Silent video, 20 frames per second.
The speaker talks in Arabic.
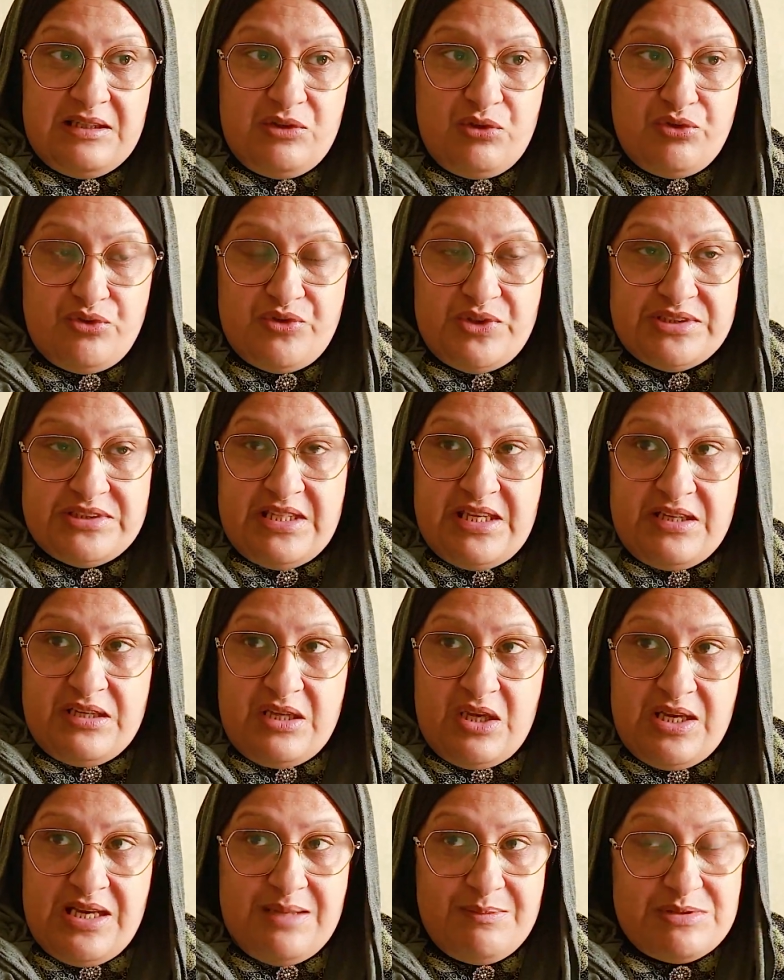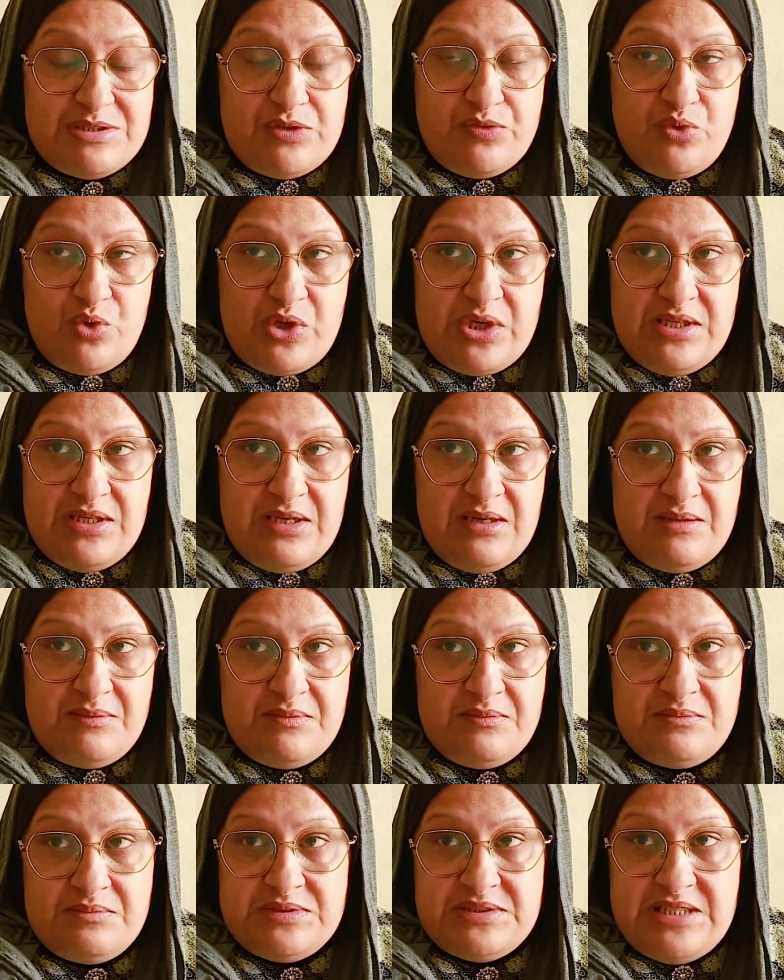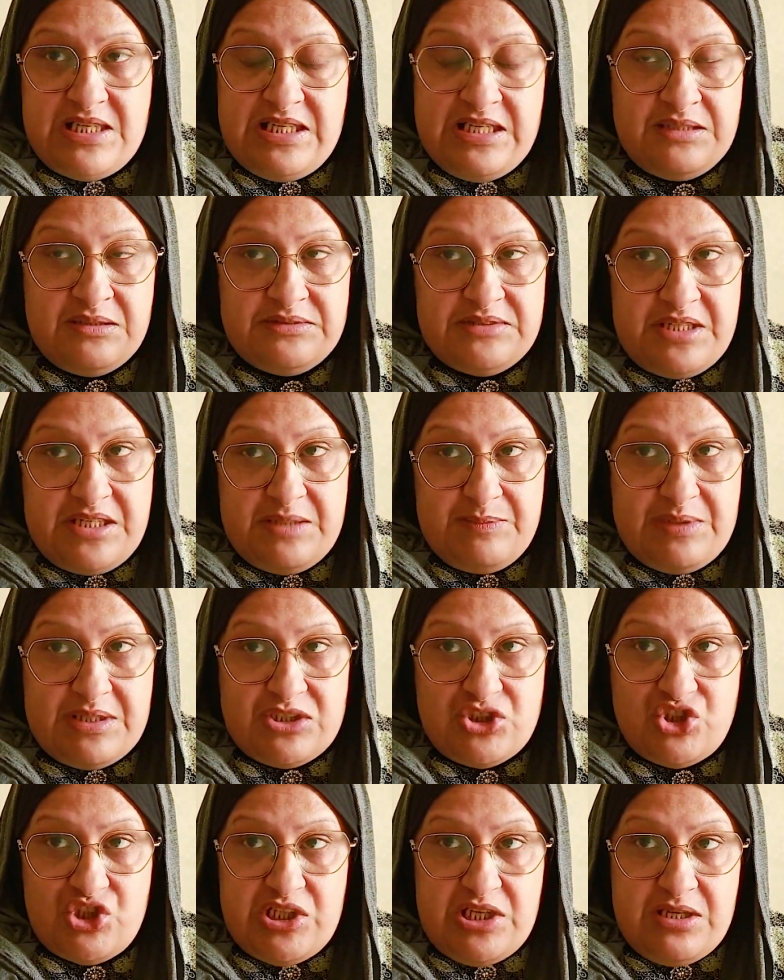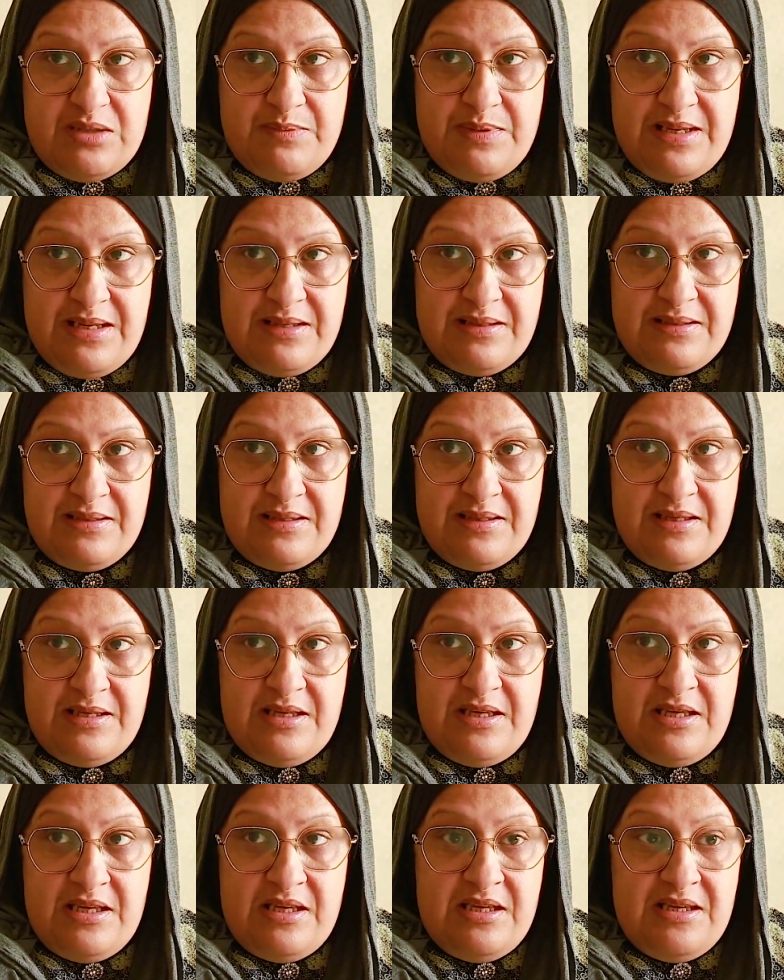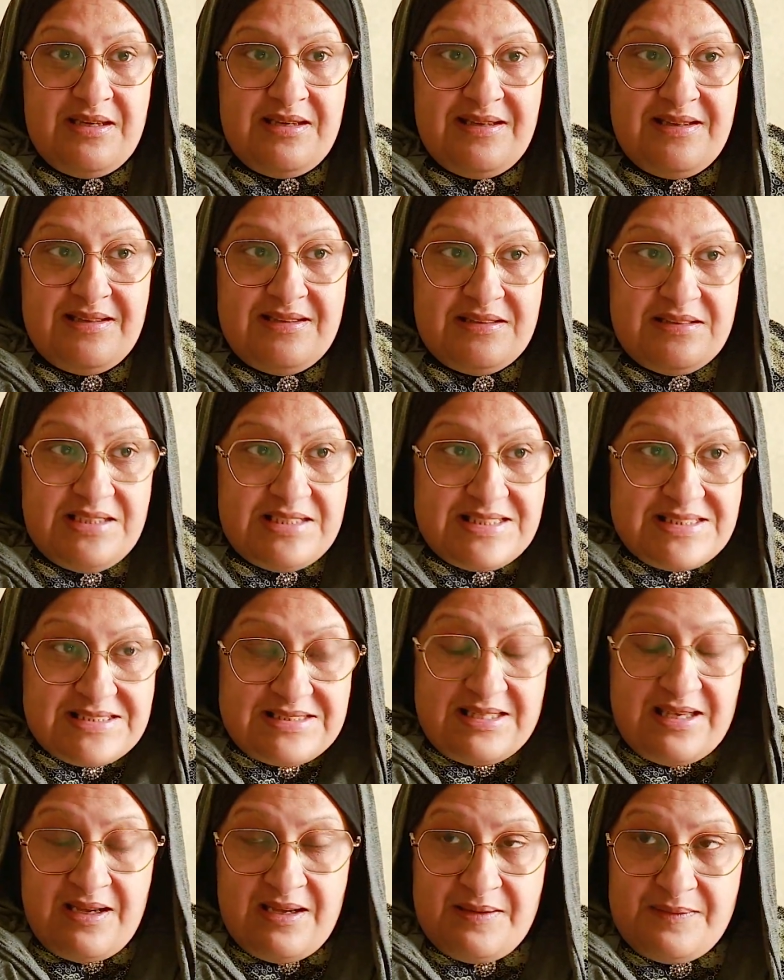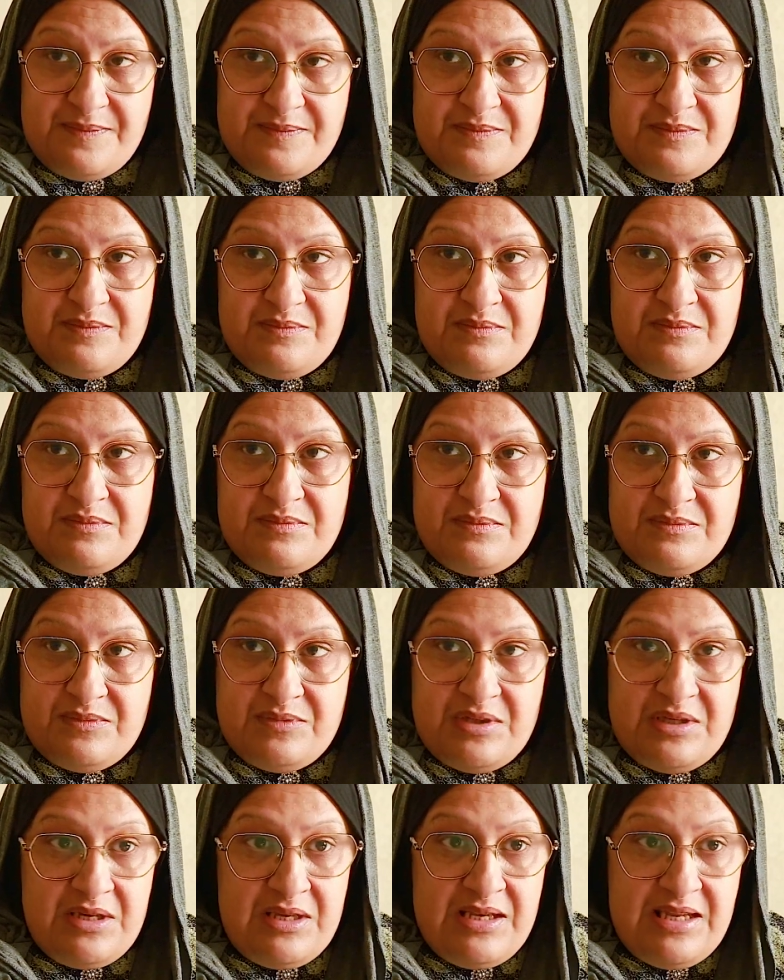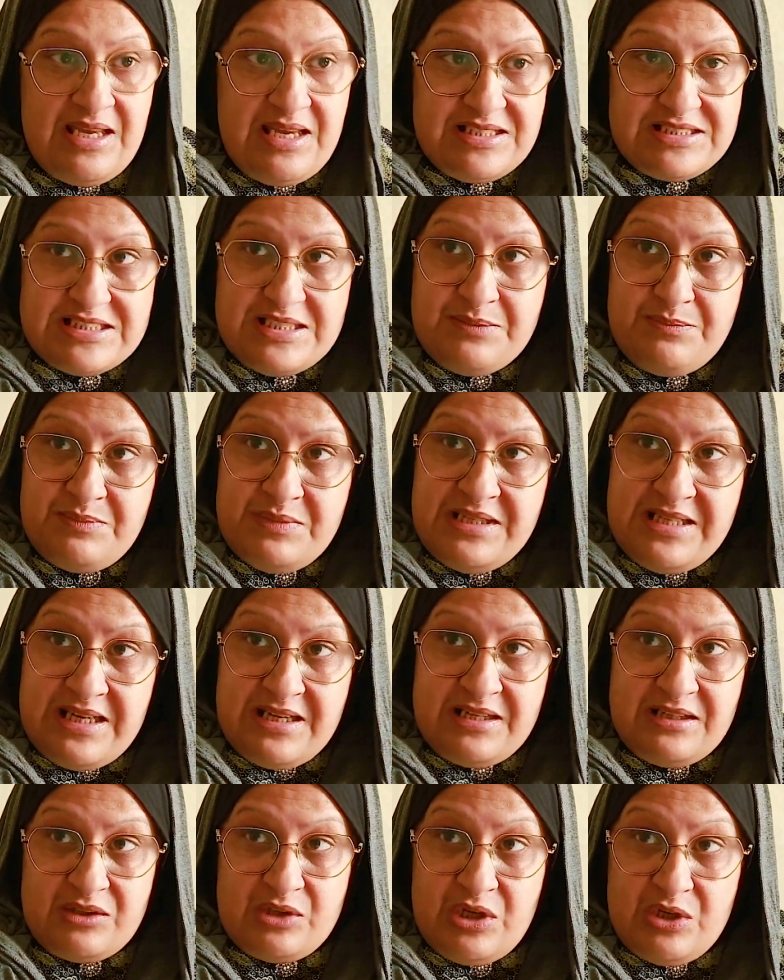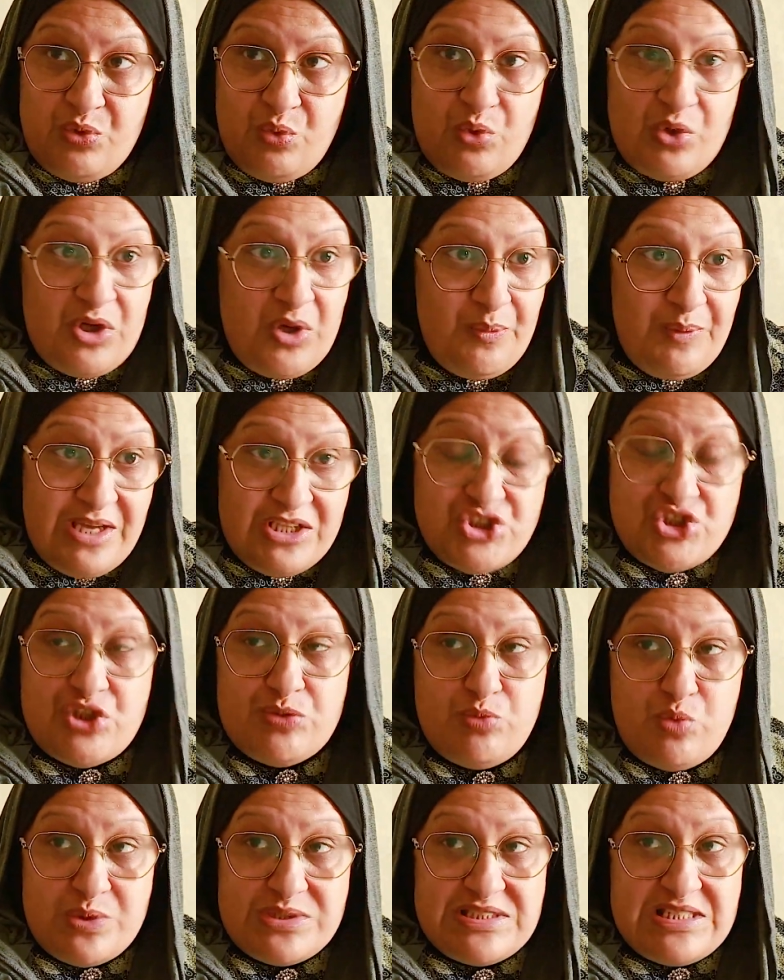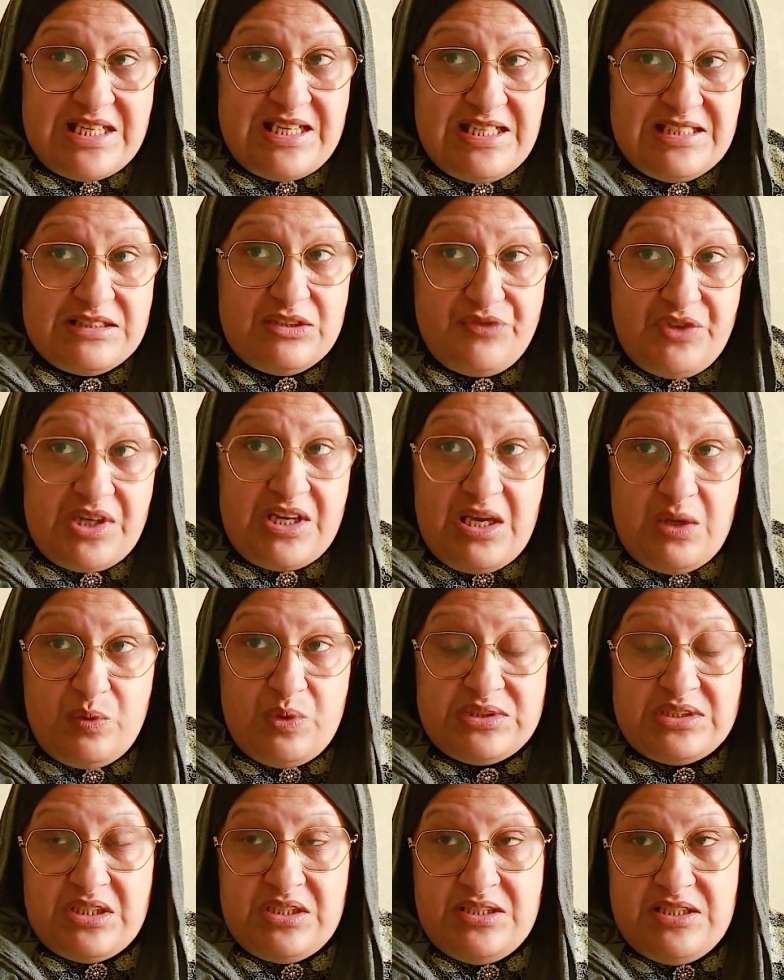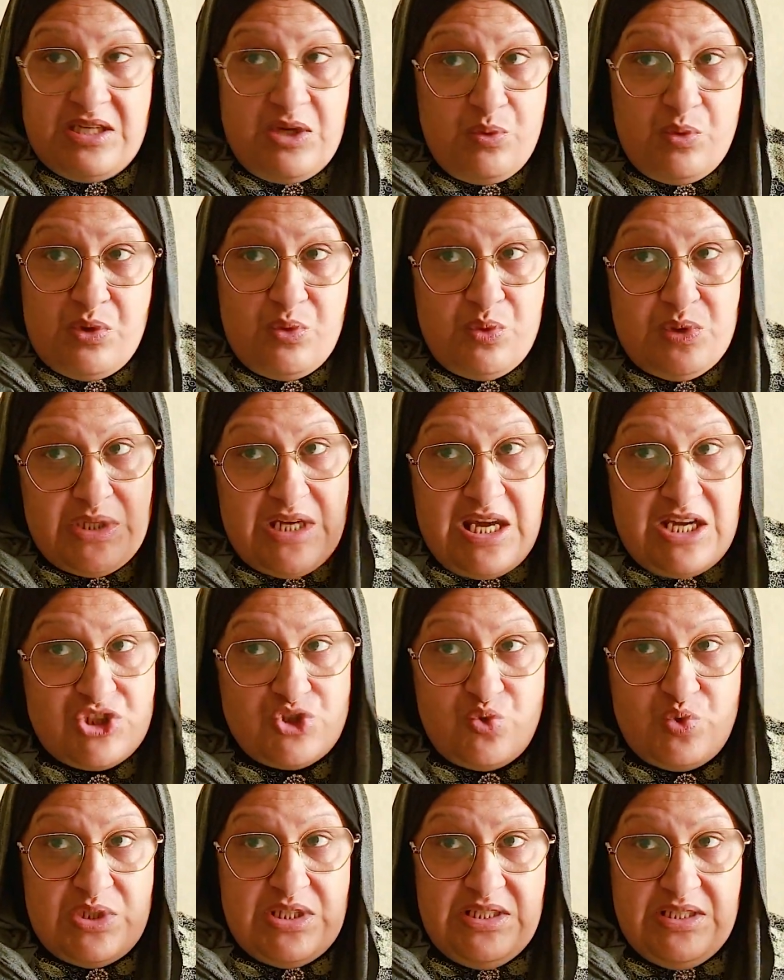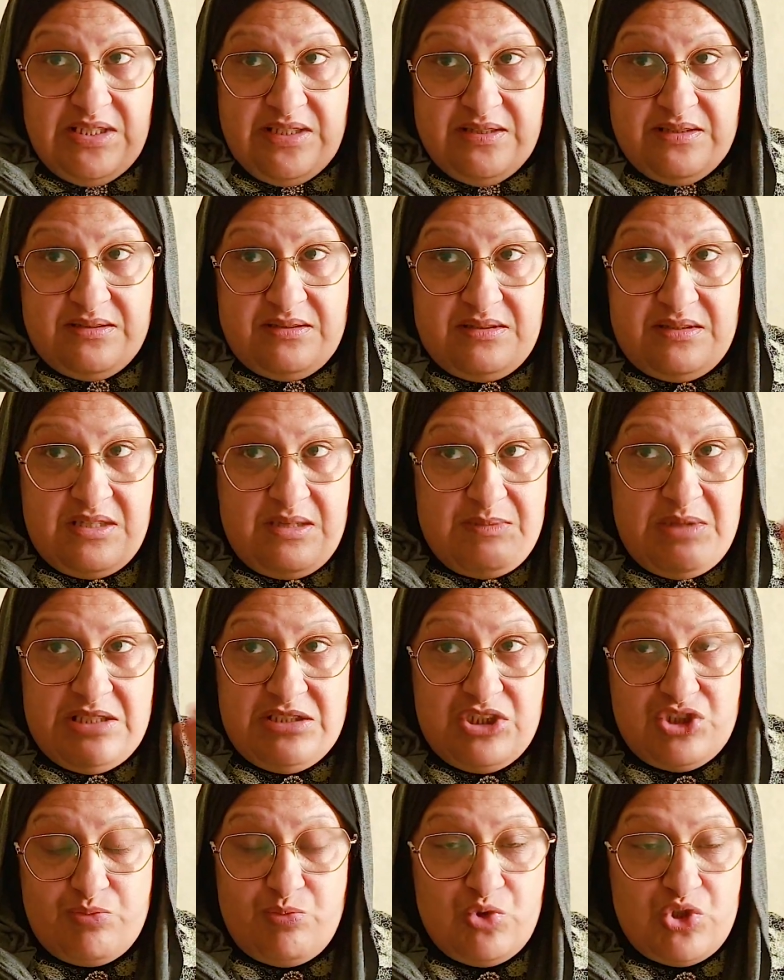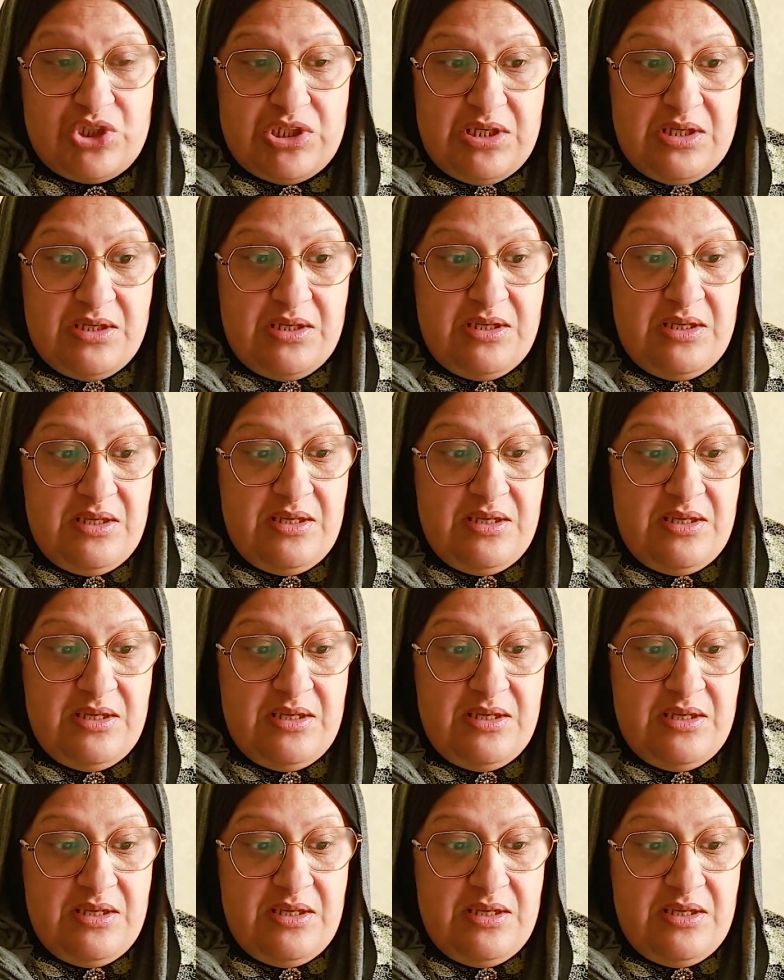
لو فات انه لابس الفوقيه بالتالي الدري ما ردش ليه البال ديك الساعه على حسب اللي كنقول لكم هادشي موثق عند الفرقه الوطنيه ويناقشوني عليه انا ما عنديش مشكل